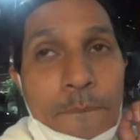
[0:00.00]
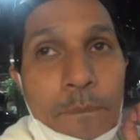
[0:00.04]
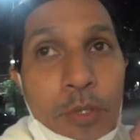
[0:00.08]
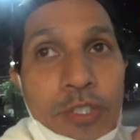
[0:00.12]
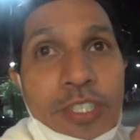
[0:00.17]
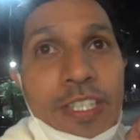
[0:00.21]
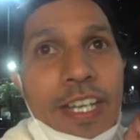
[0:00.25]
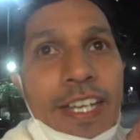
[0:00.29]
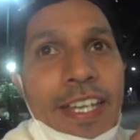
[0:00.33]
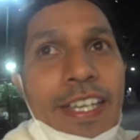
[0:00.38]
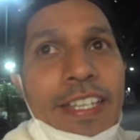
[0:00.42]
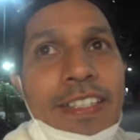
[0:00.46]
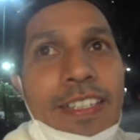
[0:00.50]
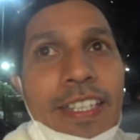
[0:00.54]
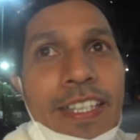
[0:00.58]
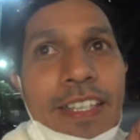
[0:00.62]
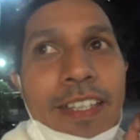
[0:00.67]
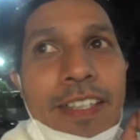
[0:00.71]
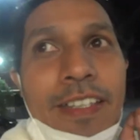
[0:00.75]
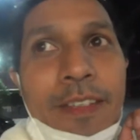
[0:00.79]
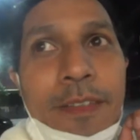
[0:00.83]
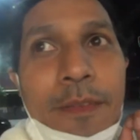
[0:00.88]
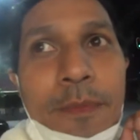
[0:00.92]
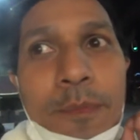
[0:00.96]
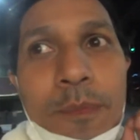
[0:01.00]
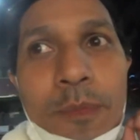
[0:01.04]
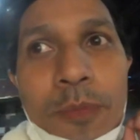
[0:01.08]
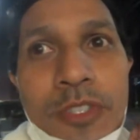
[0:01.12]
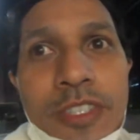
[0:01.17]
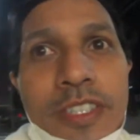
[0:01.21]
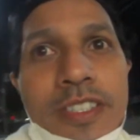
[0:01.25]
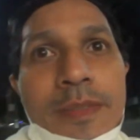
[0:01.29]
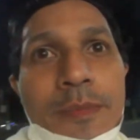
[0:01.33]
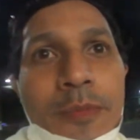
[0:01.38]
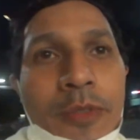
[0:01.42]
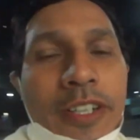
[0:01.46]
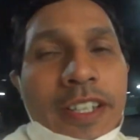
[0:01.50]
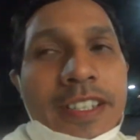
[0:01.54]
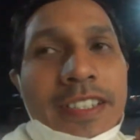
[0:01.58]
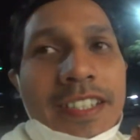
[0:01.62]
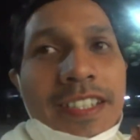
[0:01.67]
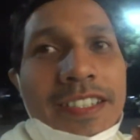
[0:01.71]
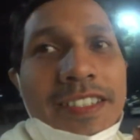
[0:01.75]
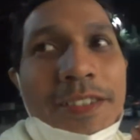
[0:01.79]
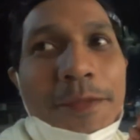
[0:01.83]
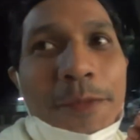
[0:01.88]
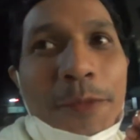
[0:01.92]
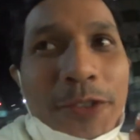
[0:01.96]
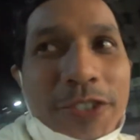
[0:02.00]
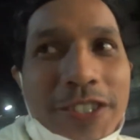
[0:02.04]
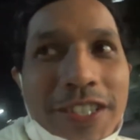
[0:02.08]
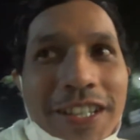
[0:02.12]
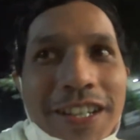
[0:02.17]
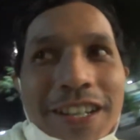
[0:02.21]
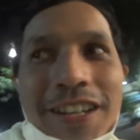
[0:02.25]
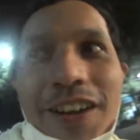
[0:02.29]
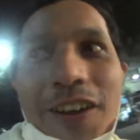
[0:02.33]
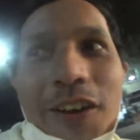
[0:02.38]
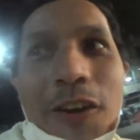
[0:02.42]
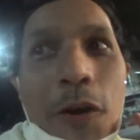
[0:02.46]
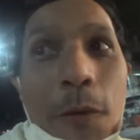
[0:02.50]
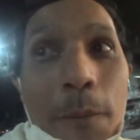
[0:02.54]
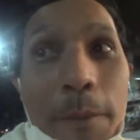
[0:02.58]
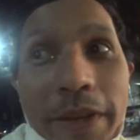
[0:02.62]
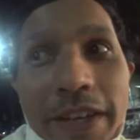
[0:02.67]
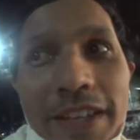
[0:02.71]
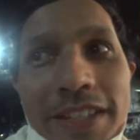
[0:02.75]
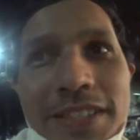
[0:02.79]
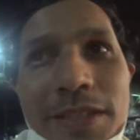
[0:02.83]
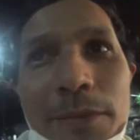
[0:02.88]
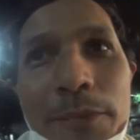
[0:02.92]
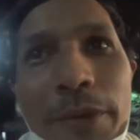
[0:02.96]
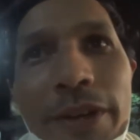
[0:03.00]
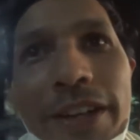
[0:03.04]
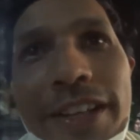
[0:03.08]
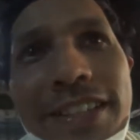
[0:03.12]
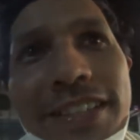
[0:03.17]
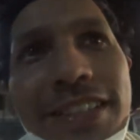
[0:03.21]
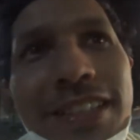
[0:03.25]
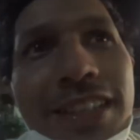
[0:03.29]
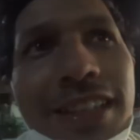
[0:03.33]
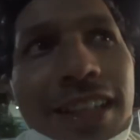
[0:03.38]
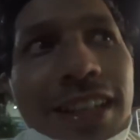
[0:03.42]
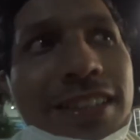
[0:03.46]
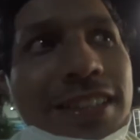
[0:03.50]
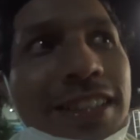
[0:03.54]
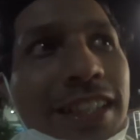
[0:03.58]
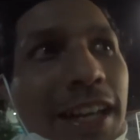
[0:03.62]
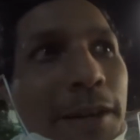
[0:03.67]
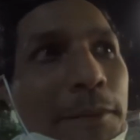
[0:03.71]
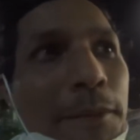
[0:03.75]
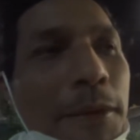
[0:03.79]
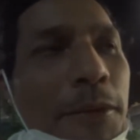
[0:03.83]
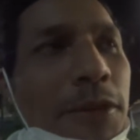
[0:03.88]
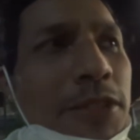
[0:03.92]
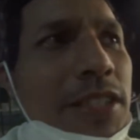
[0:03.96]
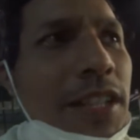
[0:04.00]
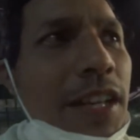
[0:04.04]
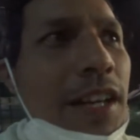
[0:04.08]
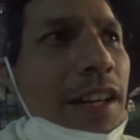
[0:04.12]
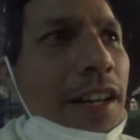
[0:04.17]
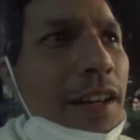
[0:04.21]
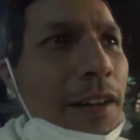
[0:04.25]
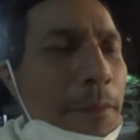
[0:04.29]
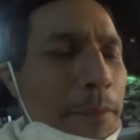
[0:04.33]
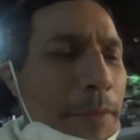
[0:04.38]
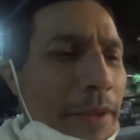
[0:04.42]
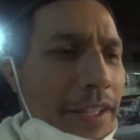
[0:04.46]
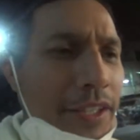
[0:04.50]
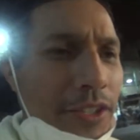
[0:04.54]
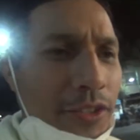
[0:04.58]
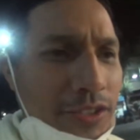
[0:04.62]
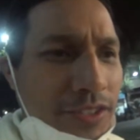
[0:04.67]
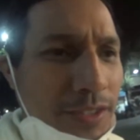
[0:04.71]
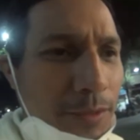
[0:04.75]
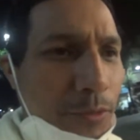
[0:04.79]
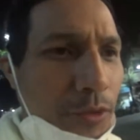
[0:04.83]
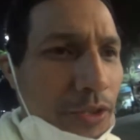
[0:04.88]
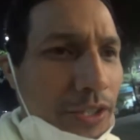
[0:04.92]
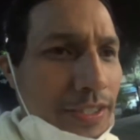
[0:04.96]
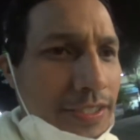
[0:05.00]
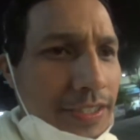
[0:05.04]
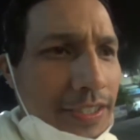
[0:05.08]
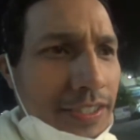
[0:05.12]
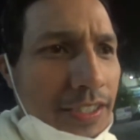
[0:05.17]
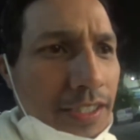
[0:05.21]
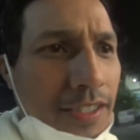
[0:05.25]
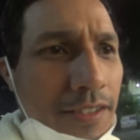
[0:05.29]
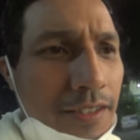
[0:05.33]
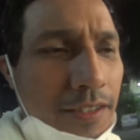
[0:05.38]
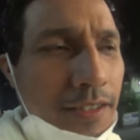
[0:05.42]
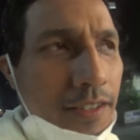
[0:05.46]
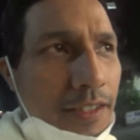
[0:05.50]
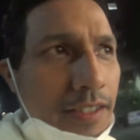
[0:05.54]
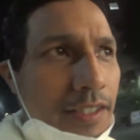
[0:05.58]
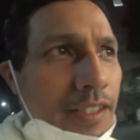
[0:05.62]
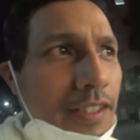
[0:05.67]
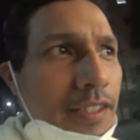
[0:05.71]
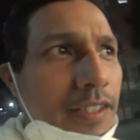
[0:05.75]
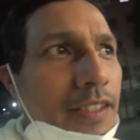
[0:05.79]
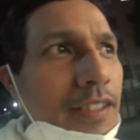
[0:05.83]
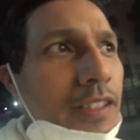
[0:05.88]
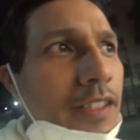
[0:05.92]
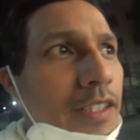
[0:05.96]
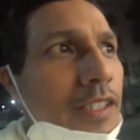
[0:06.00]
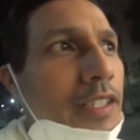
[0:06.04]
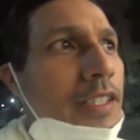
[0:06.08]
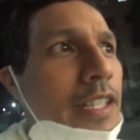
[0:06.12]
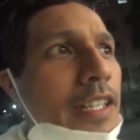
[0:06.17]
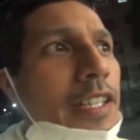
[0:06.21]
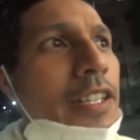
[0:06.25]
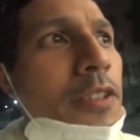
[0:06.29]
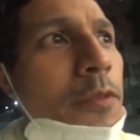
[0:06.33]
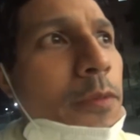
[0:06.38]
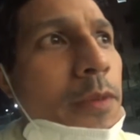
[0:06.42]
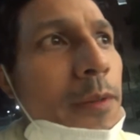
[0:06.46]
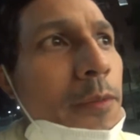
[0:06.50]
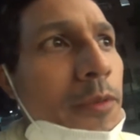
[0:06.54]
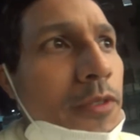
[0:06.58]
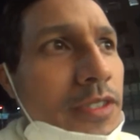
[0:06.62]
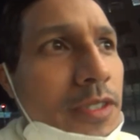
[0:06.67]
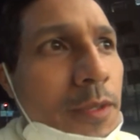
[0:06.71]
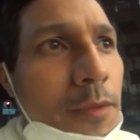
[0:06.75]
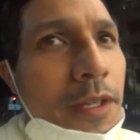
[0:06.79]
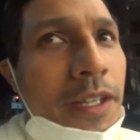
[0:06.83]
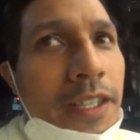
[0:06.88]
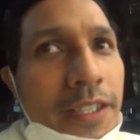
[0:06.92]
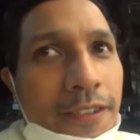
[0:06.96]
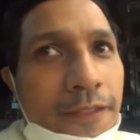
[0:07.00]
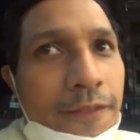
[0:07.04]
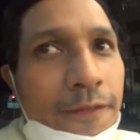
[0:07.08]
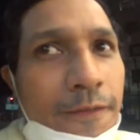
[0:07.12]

mucha gente y muchas hamburguesas y mucha comida, se puede decir. Así que vamos a pedir nuestra hamburguesita y de ahí nos vamos a hablar.